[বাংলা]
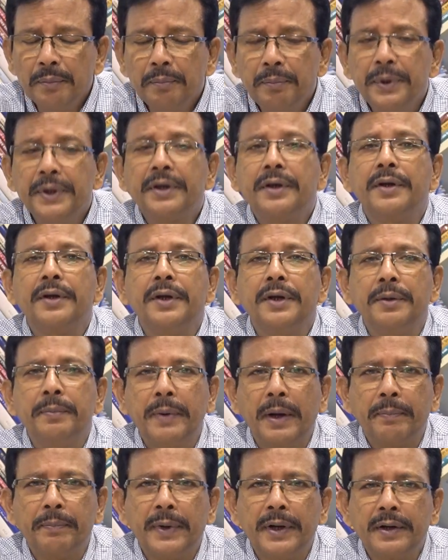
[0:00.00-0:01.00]
বিক্রির
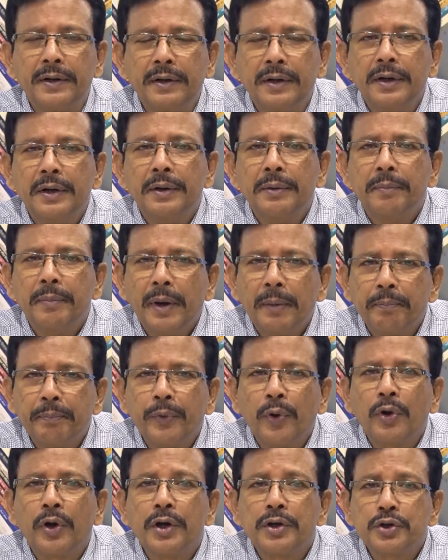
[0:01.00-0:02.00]
ব্যাপার বা
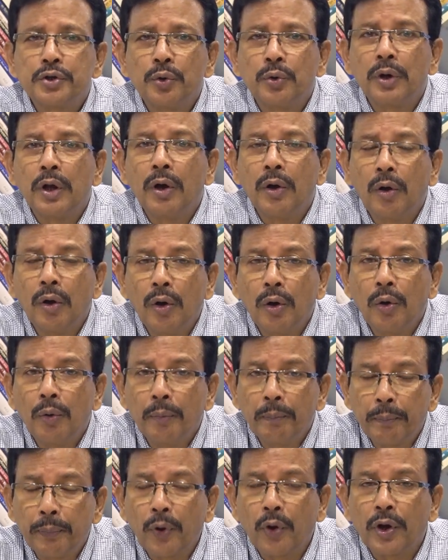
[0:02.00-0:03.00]
প্রকাশনা
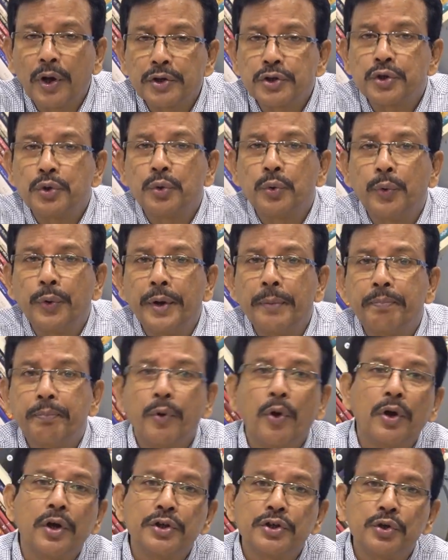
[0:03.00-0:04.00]
প্রকাশক হয়ে
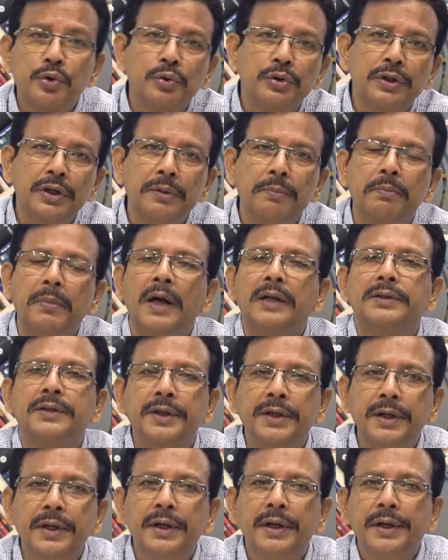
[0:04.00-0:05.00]
প্রকাশকদের
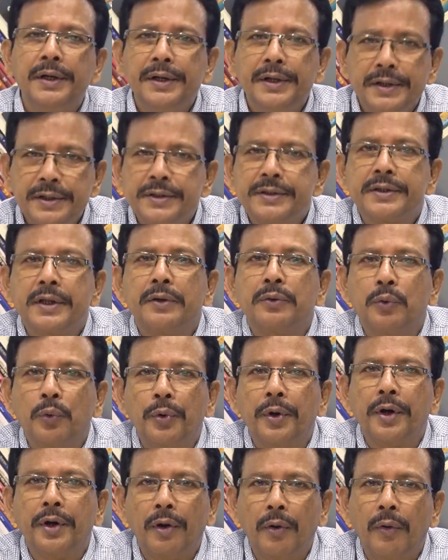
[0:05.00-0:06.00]
মাঝে স্থান
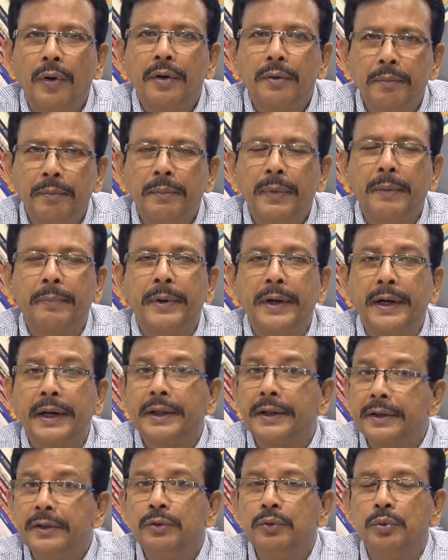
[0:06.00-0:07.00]
করে নেওয়ার ব্যাপারটা
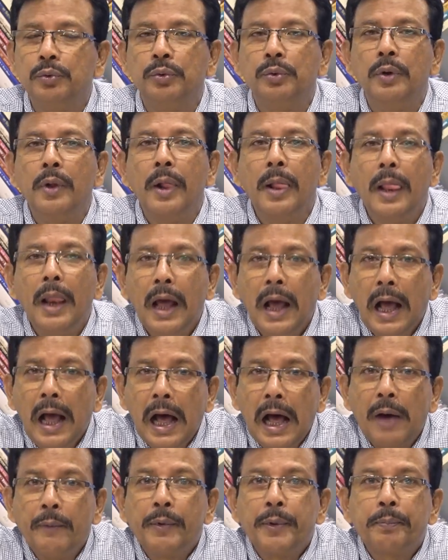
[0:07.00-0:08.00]
কিন্তু
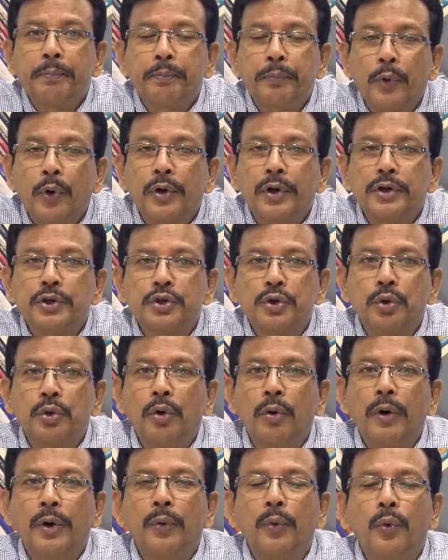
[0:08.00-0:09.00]
আমার প্রকাশক
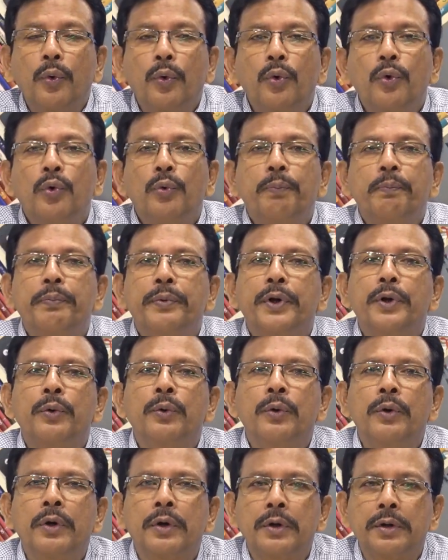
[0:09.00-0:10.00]
হওয়ার
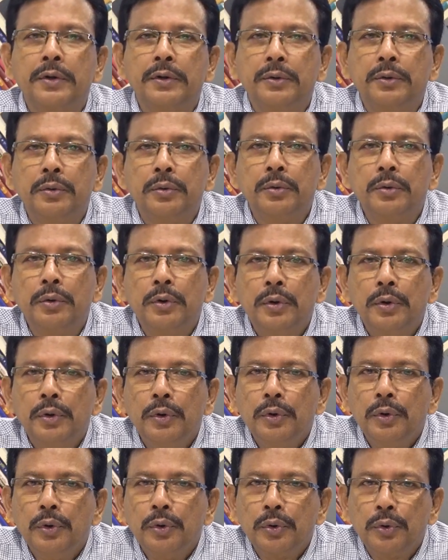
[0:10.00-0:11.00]
অনুপ্রেরণাটা কিন্তু
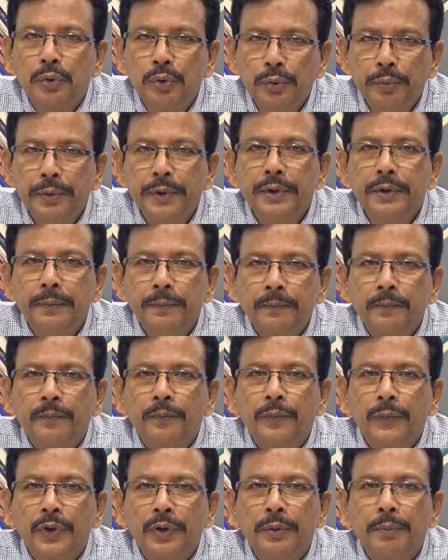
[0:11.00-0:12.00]
খুবই
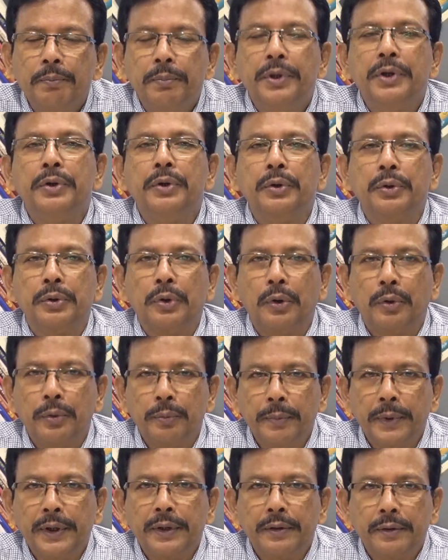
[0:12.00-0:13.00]
ভিন্ন
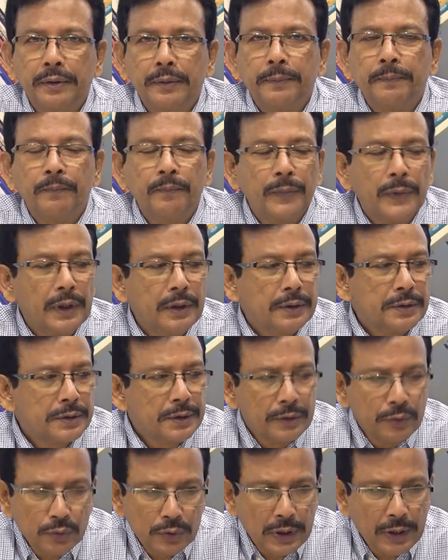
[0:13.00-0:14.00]
ধর্মের
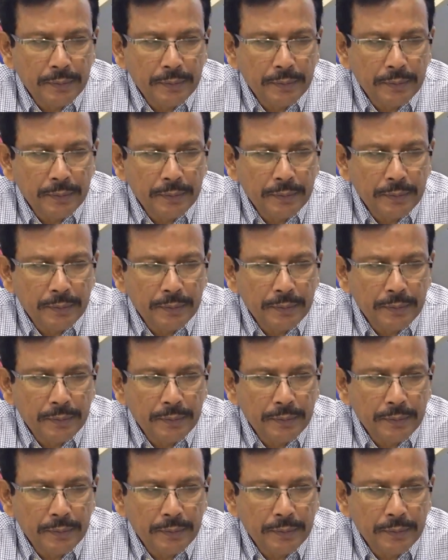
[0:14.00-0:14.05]
সেটা হচ্ছে